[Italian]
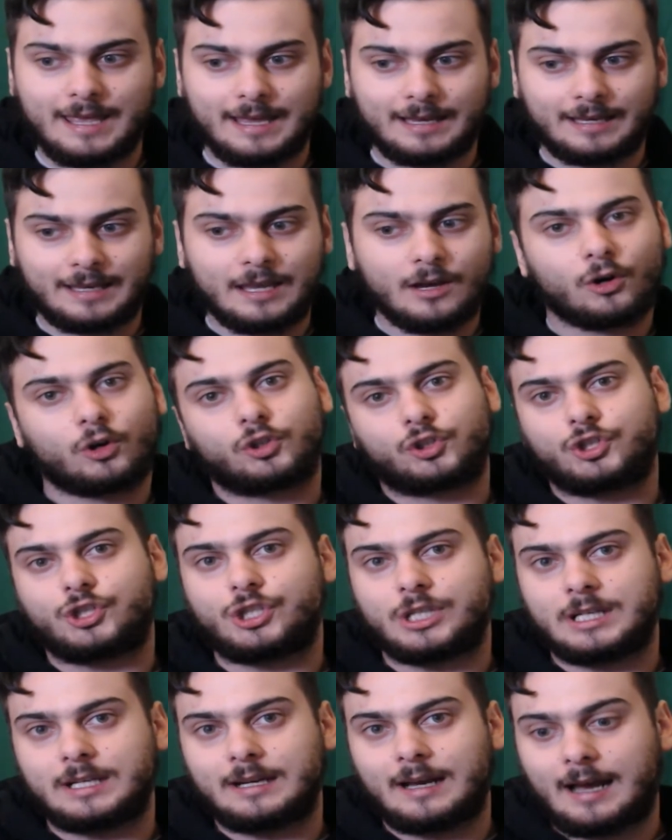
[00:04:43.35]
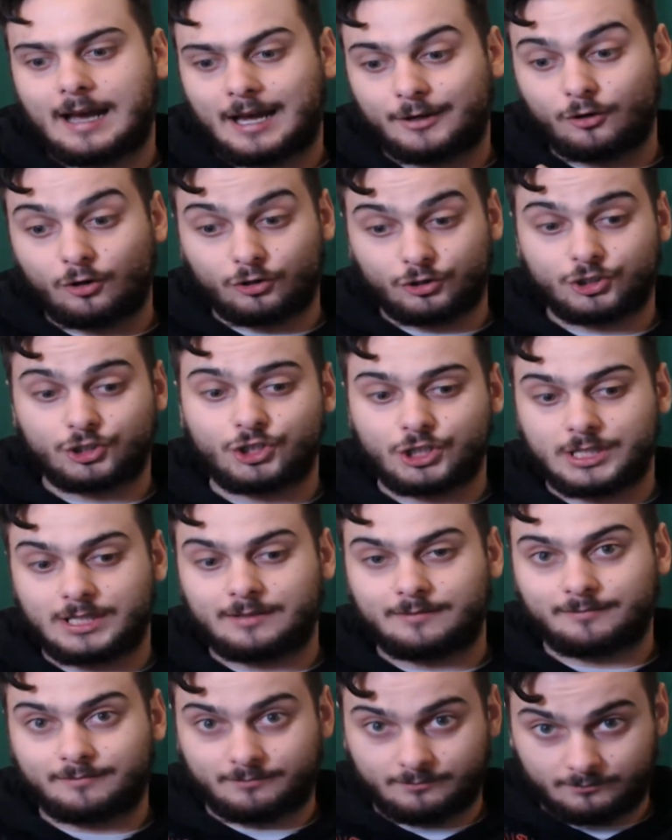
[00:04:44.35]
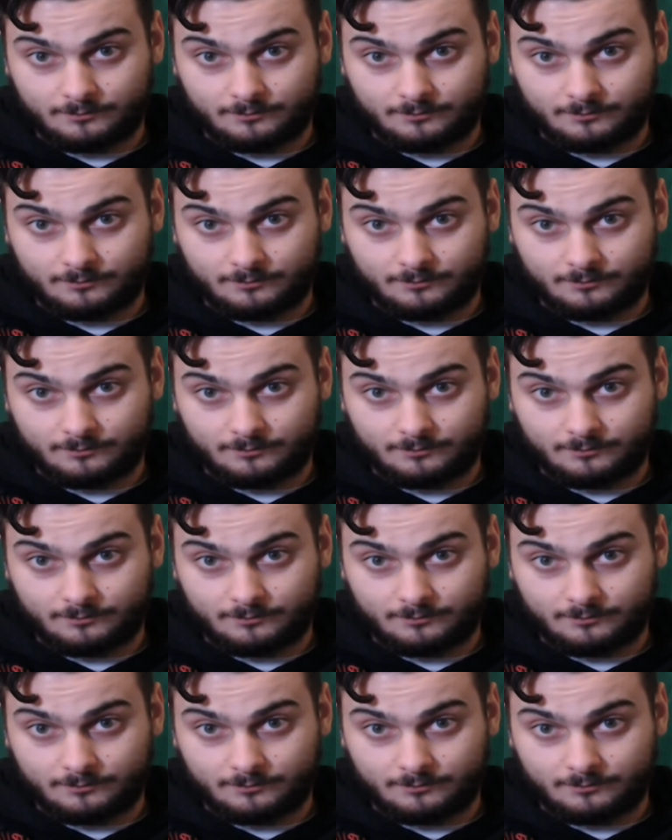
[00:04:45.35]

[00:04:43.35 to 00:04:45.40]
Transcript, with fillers: è che oggi ad oggi